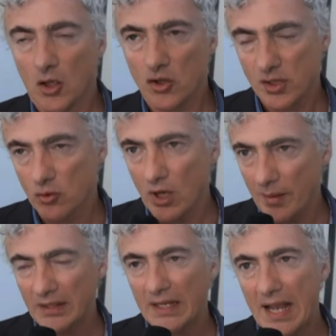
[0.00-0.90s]

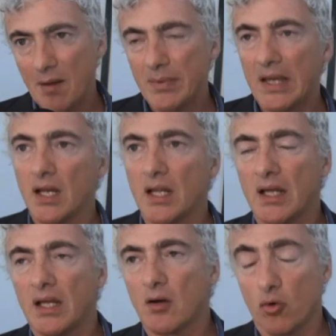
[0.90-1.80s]
Sicuramente cambia
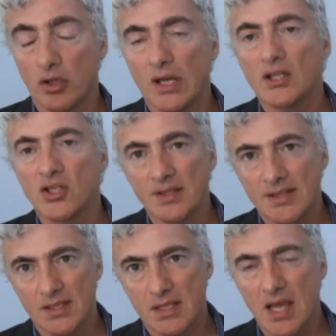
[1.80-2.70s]
il ruolo
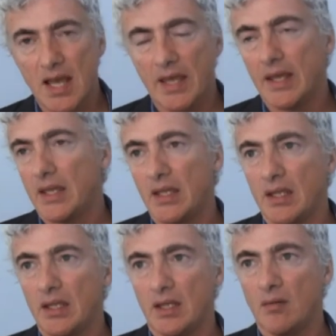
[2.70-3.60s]
dell'agenzia
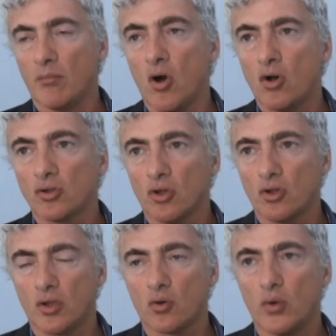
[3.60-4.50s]
e il
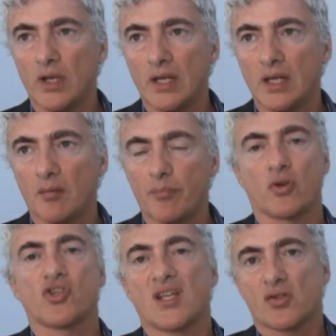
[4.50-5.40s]
modo in cui il
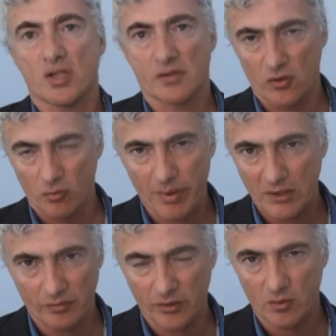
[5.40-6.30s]
processo si è
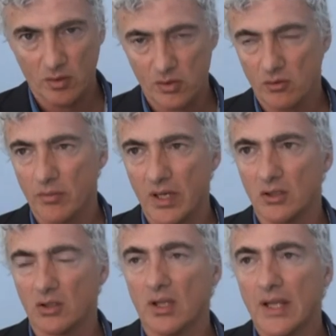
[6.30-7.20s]
sviluppato fino a questo
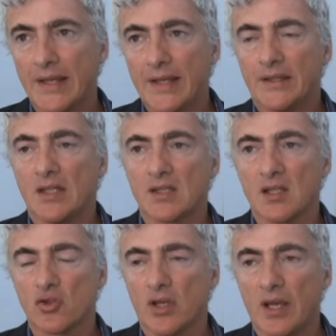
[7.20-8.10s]
momento, nel
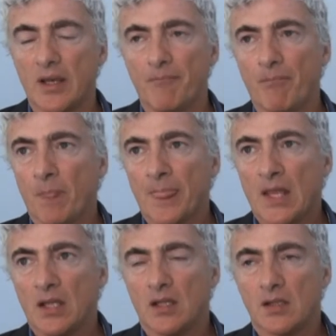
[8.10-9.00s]
senso che
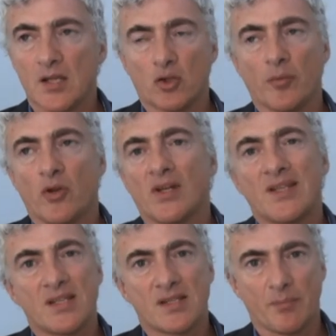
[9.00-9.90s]
eh, secondo me non
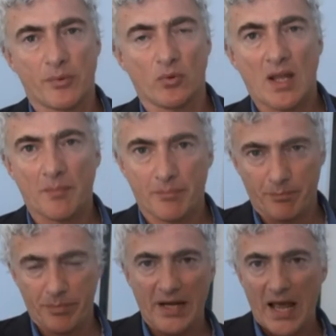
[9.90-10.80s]
esiste più la
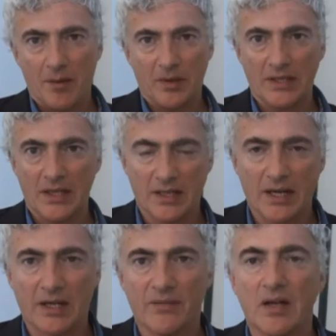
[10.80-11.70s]
piramide,
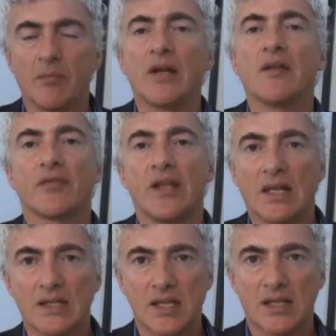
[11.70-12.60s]
arriva il brief
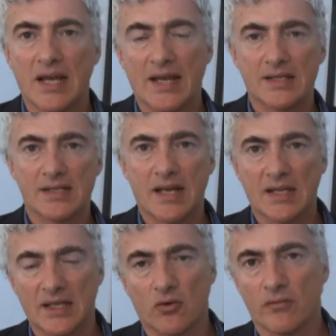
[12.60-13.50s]
dall'azienda a
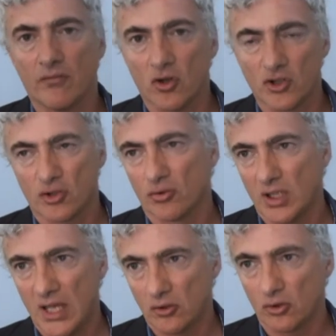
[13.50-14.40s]
cascata, coinvolge
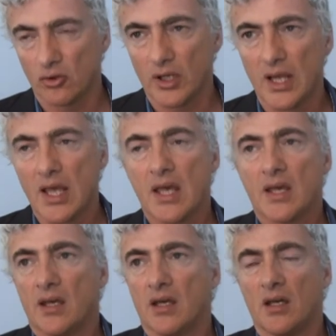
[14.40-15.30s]
tutti gli attori.
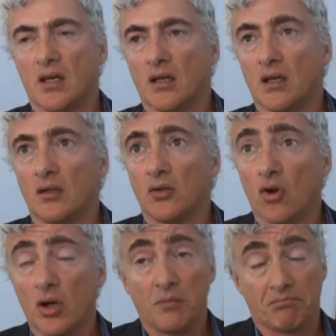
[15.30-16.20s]
Eh,
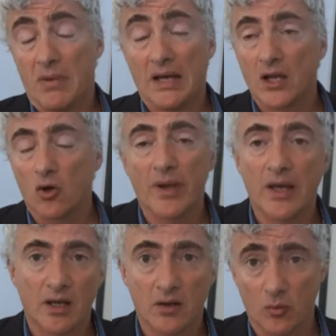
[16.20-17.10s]
noi anche
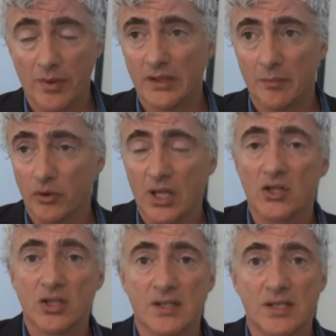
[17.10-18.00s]
come, come, tipo di
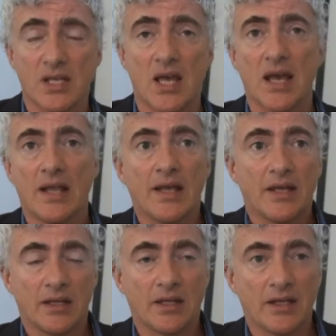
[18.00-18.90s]
agenzia
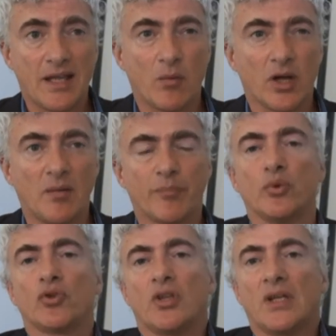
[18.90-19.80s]
eh, crediamo che il
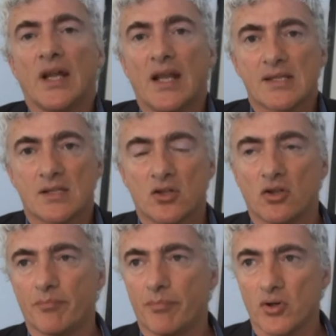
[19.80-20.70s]
punto
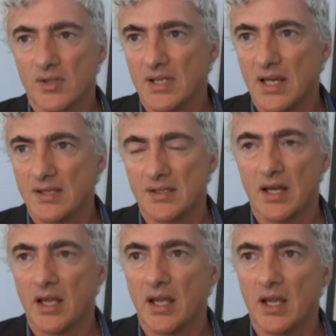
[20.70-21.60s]
d'ingresso possa
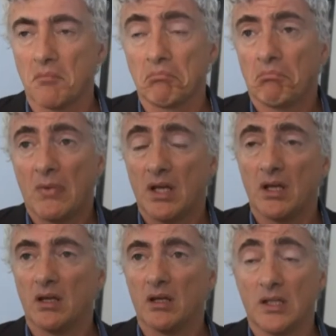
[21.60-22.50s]
essere
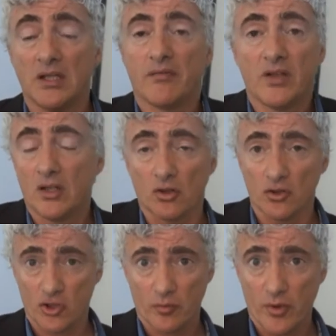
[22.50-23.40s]
indefinito
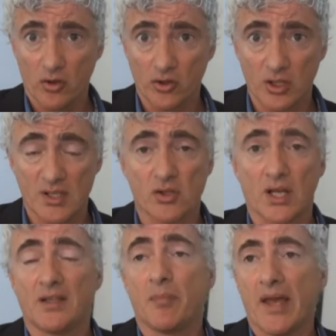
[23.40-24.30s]
oggi come oggi, nel senso
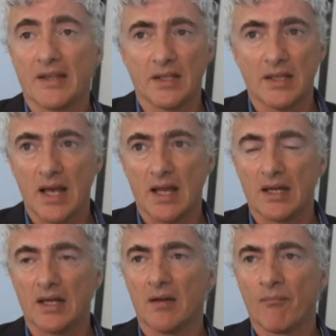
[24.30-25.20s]
che dipende
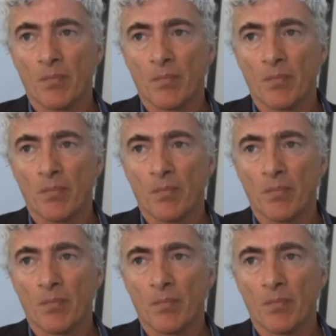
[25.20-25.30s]
dal